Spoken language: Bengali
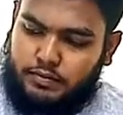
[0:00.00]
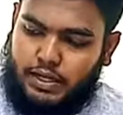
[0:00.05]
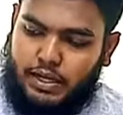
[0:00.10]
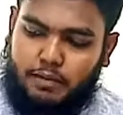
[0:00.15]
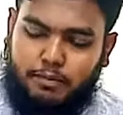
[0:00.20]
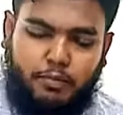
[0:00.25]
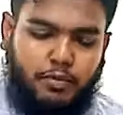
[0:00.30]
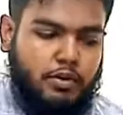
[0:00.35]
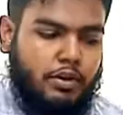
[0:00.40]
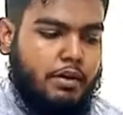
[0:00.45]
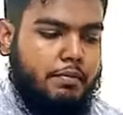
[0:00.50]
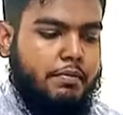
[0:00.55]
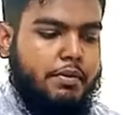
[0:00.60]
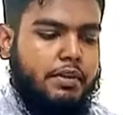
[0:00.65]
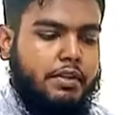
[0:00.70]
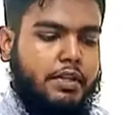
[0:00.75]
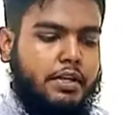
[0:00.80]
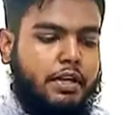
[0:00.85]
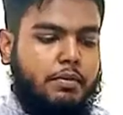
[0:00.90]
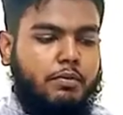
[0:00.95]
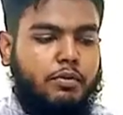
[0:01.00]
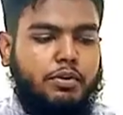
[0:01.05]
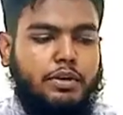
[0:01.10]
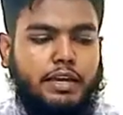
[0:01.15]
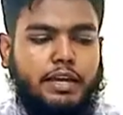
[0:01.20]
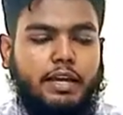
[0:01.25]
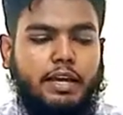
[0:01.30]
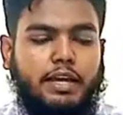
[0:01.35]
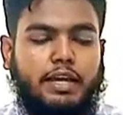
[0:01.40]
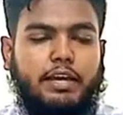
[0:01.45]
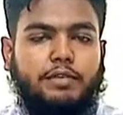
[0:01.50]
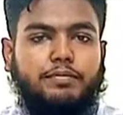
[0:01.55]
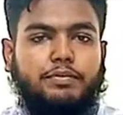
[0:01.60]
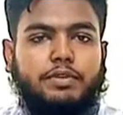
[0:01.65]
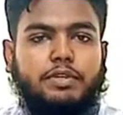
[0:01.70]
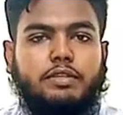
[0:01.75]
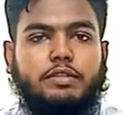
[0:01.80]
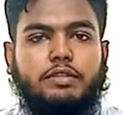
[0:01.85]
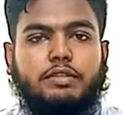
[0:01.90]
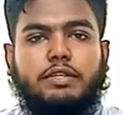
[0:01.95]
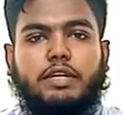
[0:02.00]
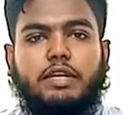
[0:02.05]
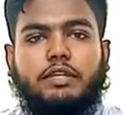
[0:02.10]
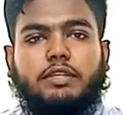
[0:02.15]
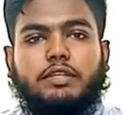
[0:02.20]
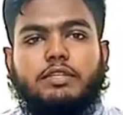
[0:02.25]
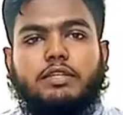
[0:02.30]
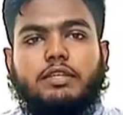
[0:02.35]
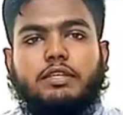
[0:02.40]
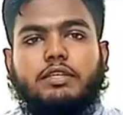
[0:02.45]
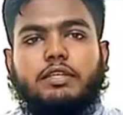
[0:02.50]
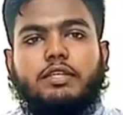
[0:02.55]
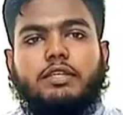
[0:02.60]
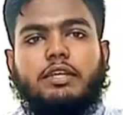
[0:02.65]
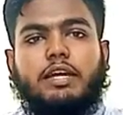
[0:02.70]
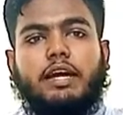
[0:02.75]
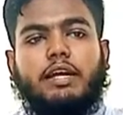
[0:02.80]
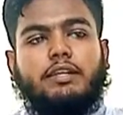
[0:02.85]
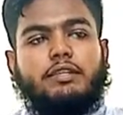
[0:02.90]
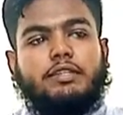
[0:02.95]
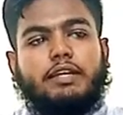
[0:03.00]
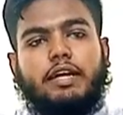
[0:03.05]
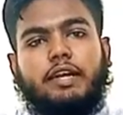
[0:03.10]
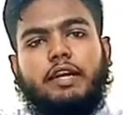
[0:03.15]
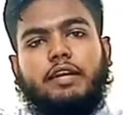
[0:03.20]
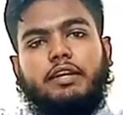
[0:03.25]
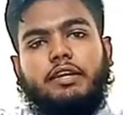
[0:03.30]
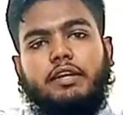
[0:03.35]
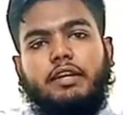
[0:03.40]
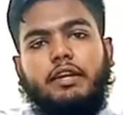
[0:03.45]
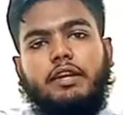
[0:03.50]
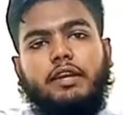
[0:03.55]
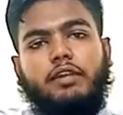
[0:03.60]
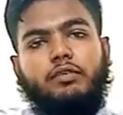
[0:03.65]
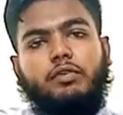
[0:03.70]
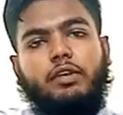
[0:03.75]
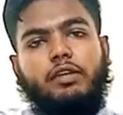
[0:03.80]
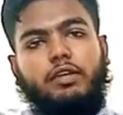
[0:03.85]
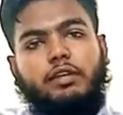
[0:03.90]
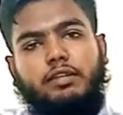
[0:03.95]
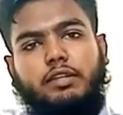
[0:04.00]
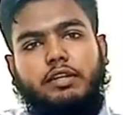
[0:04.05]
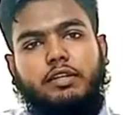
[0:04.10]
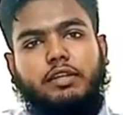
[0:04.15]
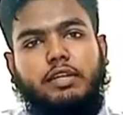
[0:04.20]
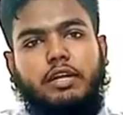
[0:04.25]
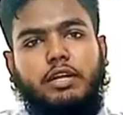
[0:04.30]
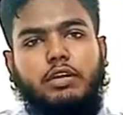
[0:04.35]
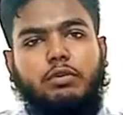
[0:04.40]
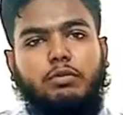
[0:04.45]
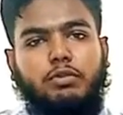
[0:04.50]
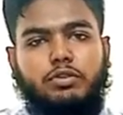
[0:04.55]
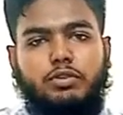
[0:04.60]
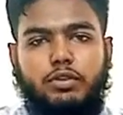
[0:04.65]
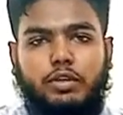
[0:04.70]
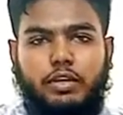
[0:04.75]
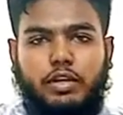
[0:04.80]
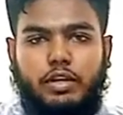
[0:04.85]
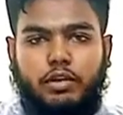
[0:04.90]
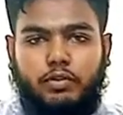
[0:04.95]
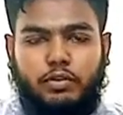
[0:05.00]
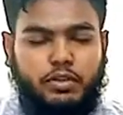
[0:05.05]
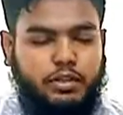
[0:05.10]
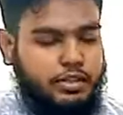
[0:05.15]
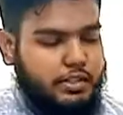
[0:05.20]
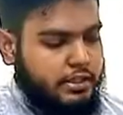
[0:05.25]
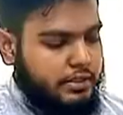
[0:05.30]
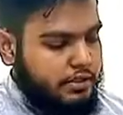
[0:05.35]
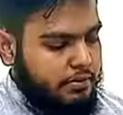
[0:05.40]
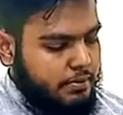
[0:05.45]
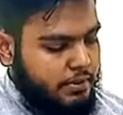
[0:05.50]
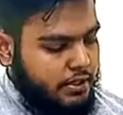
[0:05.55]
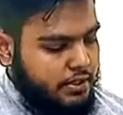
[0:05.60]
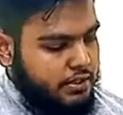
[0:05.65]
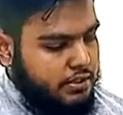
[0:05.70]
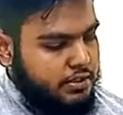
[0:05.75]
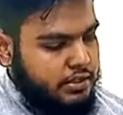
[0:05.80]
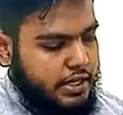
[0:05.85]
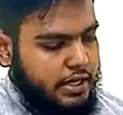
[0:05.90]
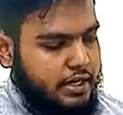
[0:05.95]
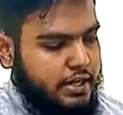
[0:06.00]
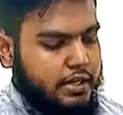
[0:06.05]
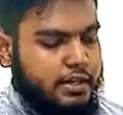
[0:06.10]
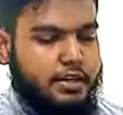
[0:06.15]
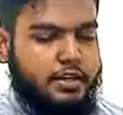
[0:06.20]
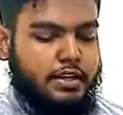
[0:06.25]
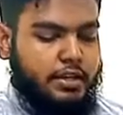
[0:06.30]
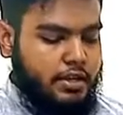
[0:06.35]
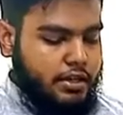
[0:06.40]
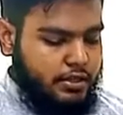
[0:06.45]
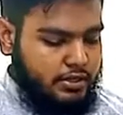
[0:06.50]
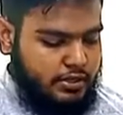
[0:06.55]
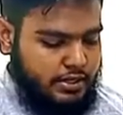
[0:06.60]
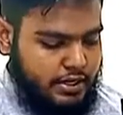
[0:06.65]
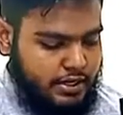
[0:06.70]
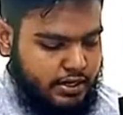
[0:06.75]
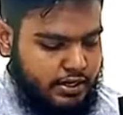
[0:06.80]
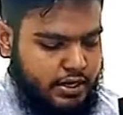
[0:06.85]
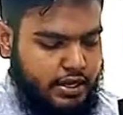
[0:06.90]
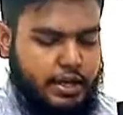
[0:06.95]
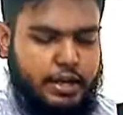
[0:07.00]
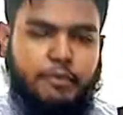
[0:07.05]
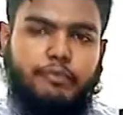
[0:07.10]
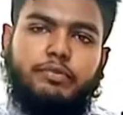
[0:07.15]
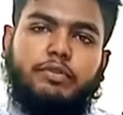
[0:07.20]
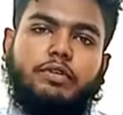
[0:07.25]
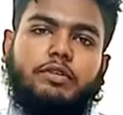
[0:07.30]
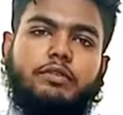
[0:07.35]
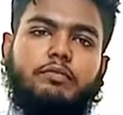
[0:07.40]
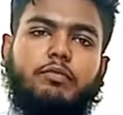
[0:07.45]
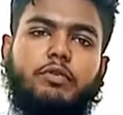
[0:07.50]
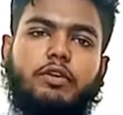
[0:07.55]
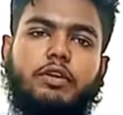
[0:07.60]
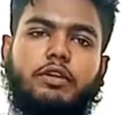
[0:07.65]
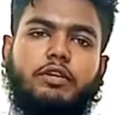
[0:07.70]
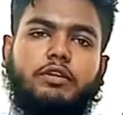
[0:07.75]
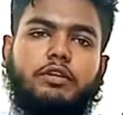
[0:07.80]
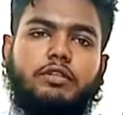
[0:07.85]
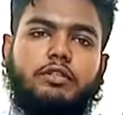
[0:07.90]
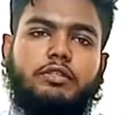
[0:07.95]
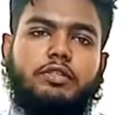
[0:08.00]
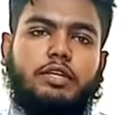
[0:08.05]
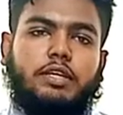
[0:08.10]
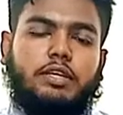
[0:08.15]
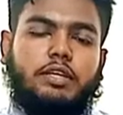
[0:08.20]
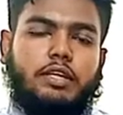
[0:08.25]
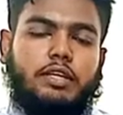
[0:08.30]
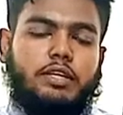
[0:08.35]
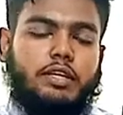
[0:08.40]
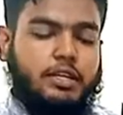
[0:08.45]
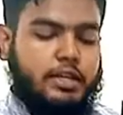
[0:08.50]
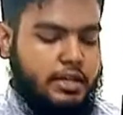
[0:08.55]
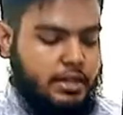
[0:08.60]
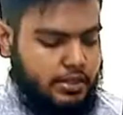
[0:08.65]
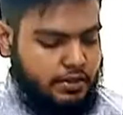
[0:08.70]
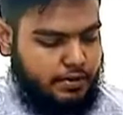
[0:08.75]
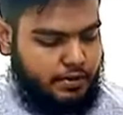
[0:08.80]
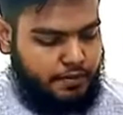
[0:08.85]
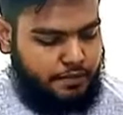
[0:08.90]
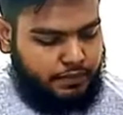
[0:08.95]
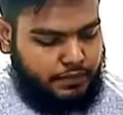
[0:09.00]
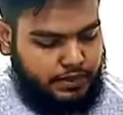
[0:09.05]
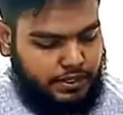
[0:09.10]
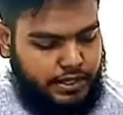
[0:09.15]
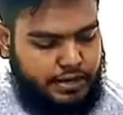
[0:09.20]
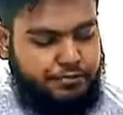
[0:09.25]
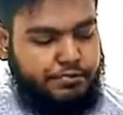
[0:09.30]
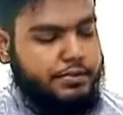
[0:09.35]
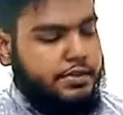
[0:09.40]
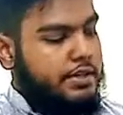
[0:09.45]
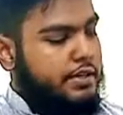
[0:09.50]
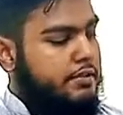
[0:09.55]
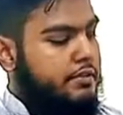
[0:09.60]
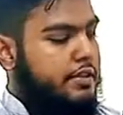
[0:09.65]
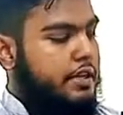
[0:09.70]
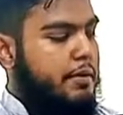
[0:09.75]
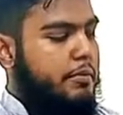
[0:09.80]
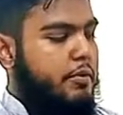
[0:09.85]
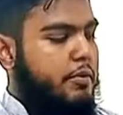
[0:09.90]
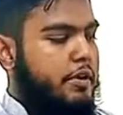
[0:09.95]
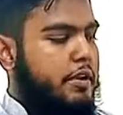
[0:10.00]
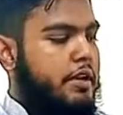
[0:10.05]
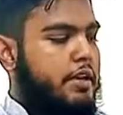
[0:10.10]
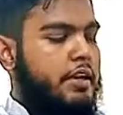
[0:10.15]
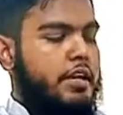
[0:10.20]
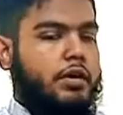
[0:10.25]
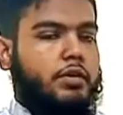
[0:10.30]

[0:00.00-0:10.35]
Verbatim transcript: তারপর আমরা দেখাবো টেন্ডা এফ সিক্স যারা যাচ্ছেন যে চার এন্টিনার রাউটার নিতে তারা অবশ্যই রাউটারটি দেখতে পারেন চার এন্টিনার টেন্ডা এফ সিক্স মডেলটা হচ্ছে টেন্ডা এফ সিক্স এই মডেলের